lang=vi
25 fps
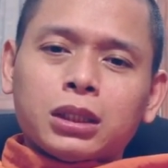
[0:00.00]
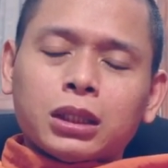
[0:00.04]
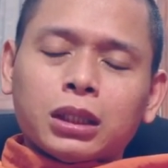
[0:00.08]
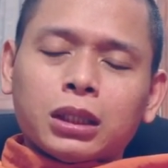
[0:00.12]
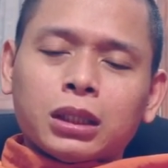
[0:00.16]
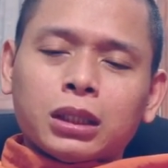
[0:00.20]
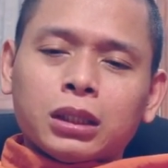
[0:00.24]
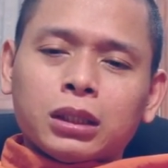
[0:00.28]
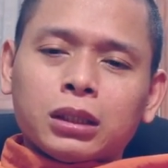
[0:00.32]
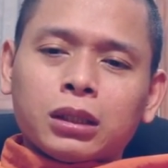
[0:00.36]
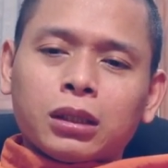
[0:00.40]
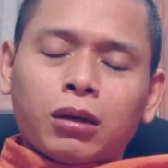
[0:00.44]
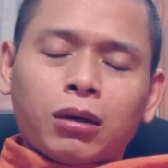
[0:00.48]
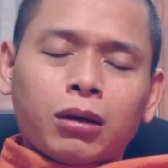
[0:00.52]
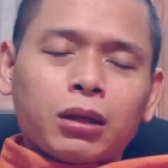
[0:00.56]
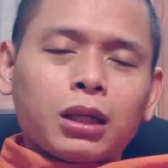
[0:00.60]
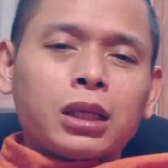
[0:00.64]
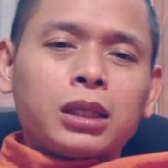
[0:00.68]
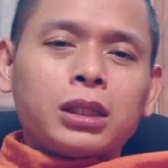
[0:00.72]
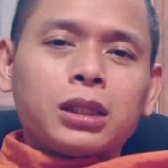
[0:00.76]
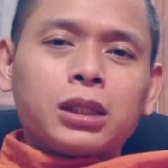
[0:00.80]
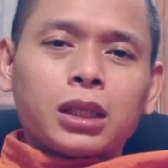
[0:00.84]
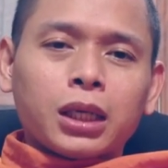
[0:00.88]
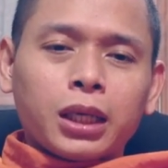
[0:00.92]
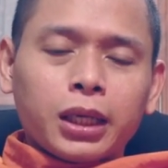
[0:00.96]
à, nó là
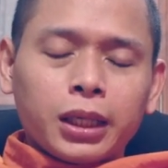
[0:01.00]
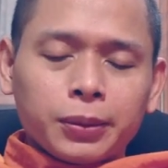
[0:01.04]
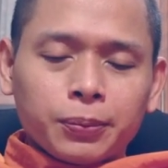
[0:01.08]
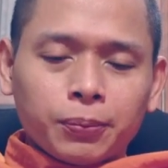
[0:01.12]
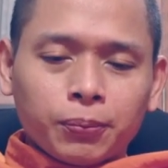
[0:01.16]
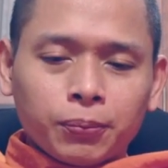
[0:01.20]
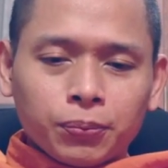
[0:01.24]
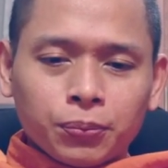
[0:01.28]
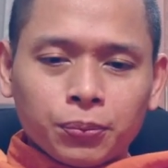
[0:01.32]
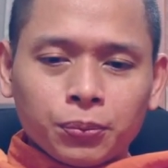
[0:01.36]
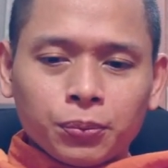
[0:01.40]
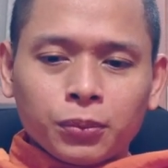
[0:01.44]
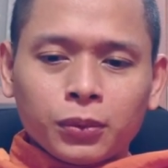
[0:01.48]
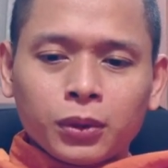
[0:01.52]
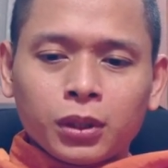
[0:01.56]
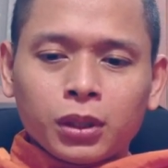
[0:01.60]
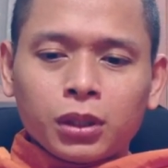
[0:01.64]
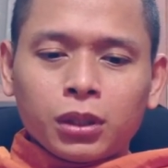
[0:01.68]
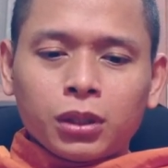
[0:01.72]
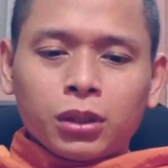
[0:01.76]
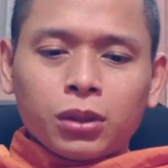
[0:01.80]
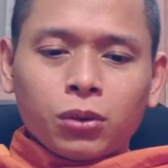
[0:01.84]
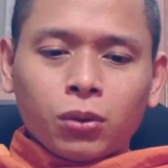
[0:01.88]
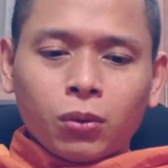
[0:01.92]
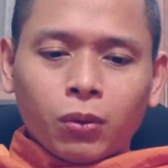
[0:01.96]
như thế
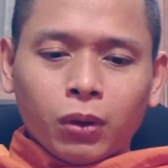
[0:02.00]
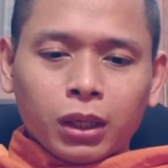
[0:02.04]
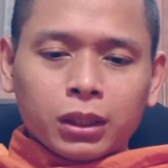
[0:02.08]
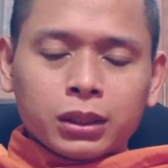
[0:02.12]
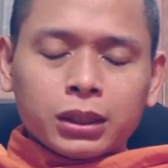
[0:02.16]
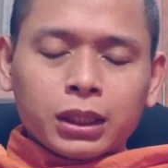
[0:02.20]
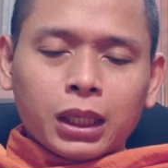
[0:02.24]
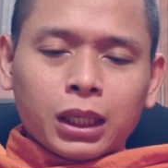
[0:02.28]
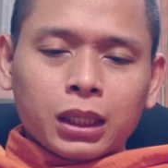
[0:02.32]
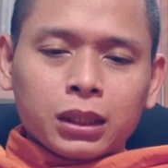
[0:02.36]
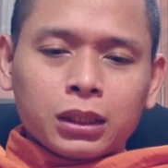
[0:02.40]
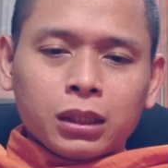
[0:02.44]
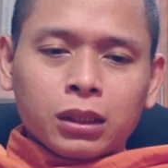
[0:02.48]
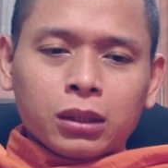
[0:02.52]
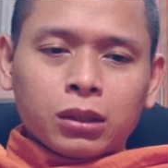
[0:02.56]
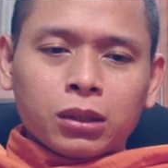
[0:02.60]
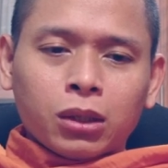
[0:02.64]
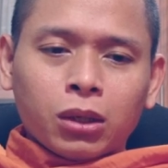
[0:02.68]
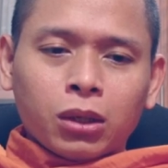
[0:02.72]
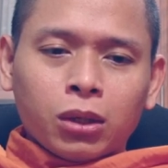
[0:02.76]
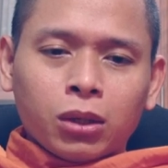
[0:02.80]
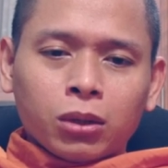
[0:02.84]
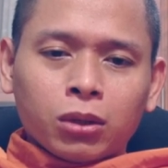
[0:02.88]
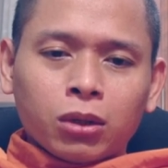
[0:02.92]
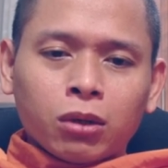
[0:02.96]
ngoài ra thì
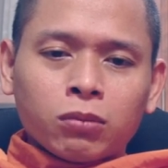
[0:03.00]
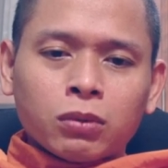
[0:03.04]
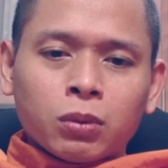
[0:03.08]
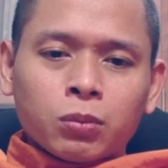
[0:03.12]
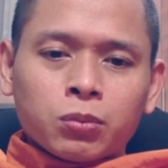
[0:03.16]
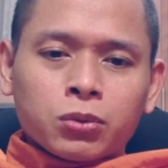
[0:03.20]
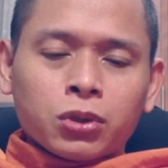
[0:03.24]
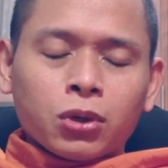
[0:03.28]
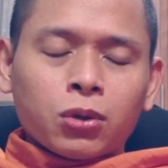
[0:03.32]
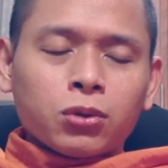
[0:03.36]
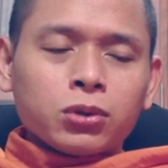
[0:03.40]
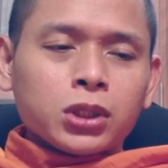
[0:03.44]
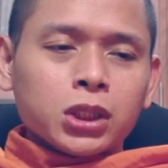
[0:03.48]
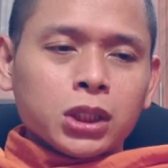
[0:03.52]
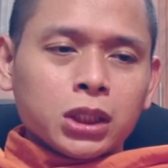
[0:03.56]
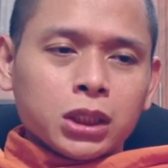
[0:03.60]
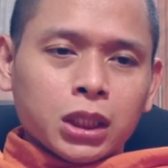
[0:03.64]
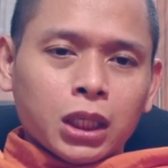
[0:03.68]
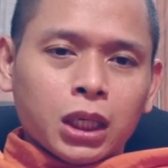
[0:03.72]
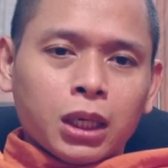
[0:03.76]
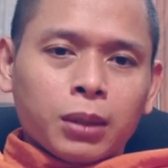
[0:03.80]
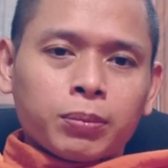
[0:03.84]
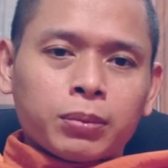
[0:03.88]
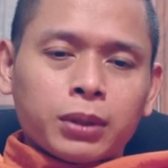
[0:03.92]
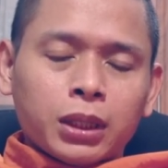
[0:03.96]
còn có một số trường
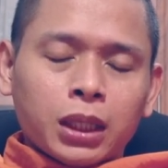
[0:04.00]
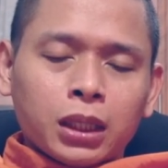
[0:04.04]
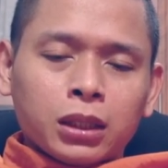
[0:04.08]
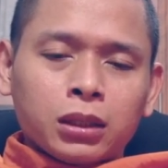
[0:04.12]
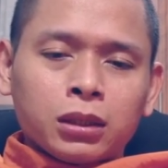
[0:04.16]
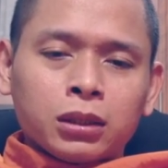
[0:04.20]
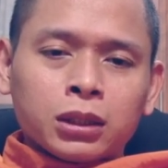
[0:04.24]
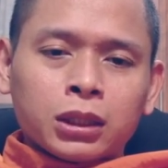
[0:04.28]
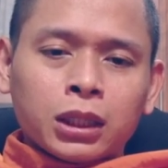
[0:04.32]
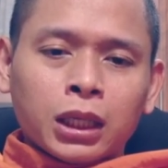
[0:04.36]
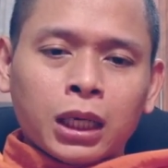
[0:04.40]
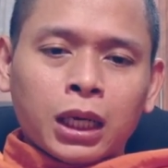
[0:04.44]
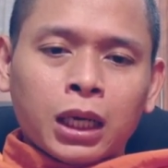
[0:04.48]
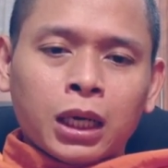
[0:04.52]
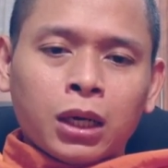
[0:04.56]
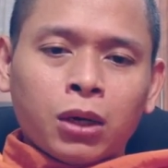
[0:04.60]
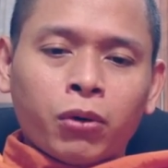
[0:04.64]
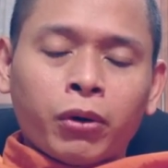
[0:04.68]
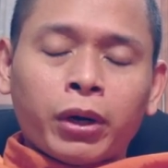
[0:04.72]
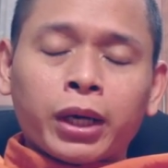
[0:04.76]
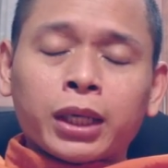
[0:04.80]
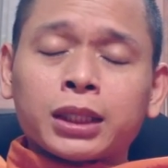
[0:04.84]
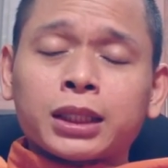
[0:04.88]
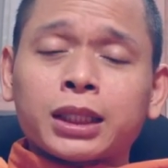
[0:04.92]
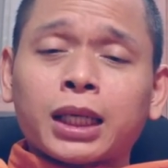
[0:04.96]
hợp là người ta
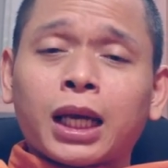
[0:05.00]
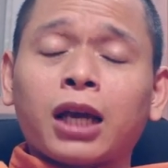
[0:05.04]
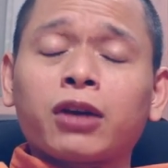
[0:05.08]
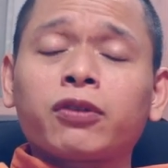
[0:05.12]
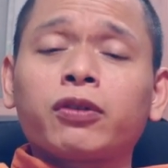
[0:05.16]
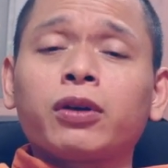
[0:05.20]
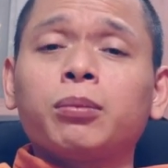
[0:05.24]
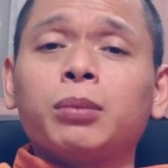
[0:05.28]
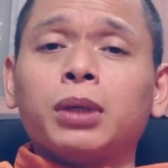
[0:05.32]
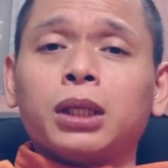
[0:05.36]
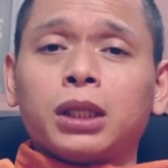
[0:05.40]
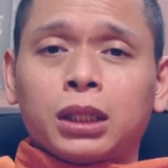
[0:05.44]
oan trái với mình